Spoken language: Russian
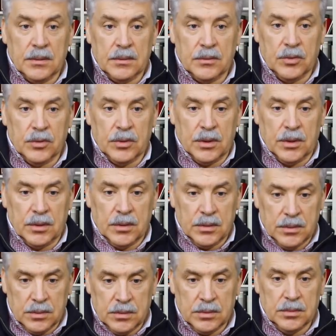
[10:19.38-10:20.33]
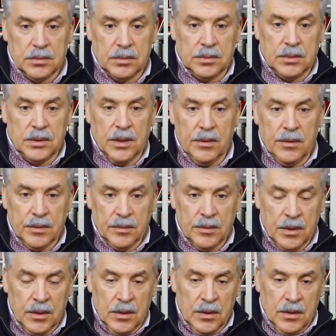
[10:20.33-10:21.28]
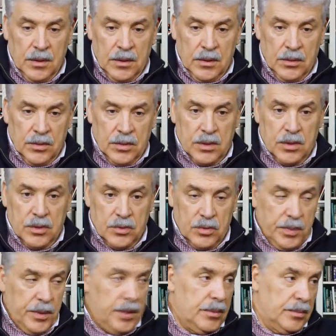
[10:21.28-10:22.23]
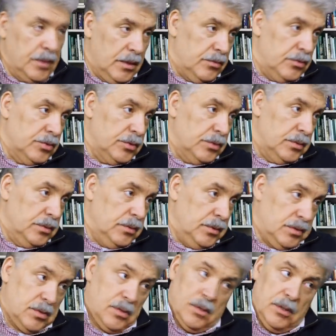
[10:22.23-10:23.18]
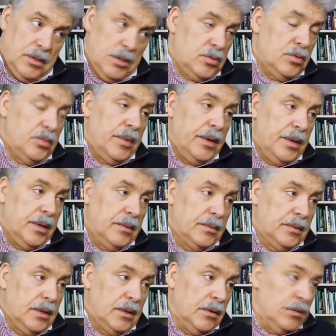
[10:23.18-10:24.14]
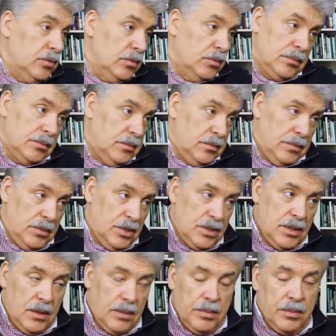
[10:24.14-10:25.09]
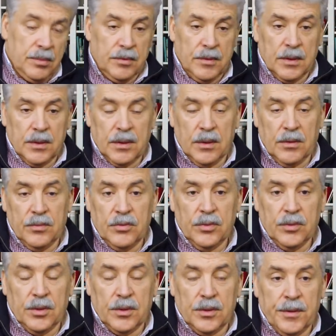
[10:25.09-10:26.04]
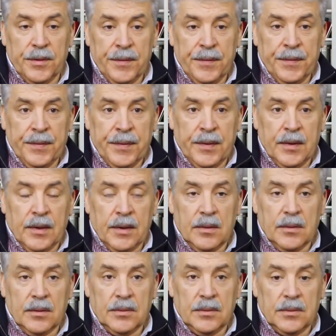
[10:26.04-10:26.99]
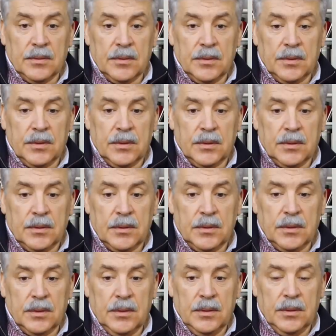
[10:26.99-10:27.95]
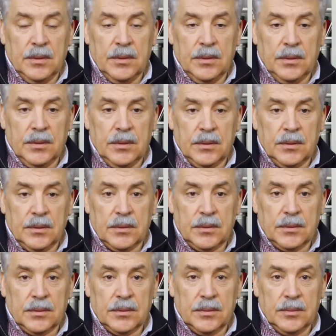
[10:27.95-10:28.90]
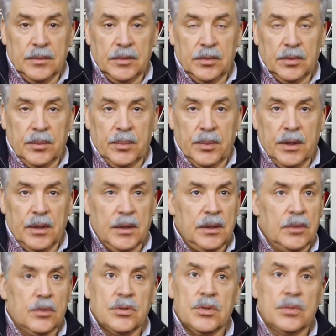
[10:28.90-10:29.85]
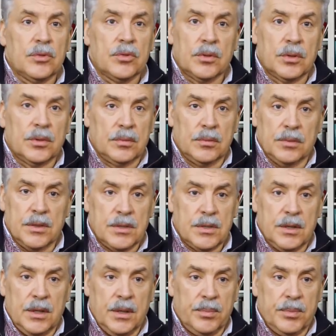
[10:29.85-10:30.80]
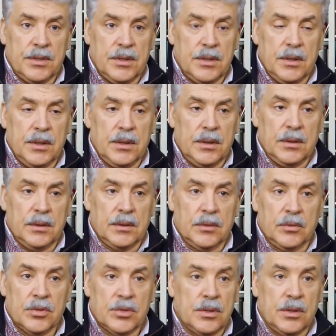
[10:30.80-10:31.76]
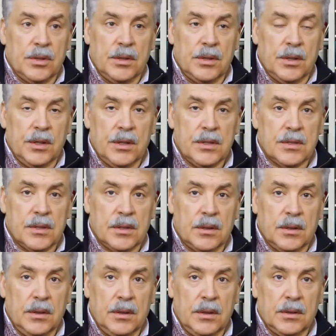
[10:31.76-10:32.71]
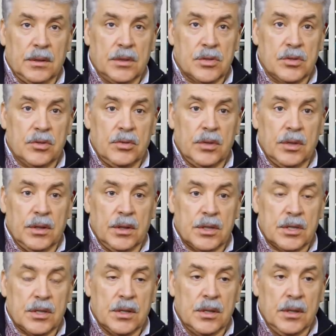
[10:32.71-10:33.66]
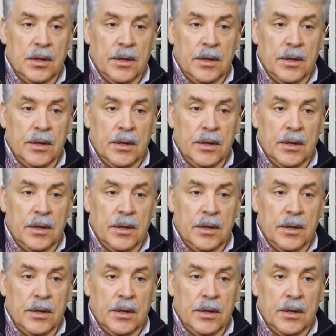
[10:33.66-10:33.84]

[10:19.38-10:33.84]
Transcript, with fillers: вроде как главным. Он сказал, что поедем на Афоне. Ну, я сказал, хорошо, поедем. Я давно мечтал побывать на Афоне. Вот. И мы туда поехали, очень много монастырей посетили. Это очень интересно, и это история наша.